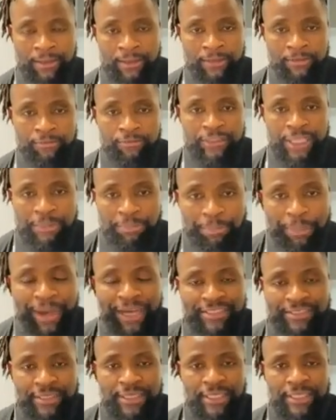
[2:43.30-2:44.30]
Vous n'êtes pas
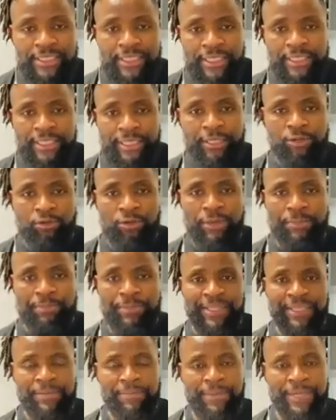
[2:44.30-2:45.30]
en train d'aider
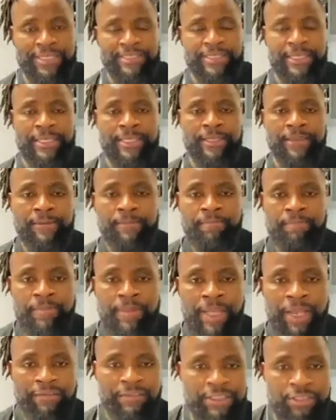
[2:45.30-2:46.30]
l'Olympique de Marseille
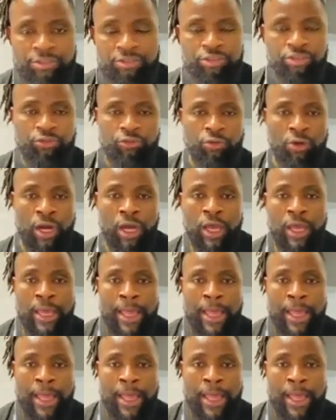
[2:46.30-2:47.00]
avec ce que je vois.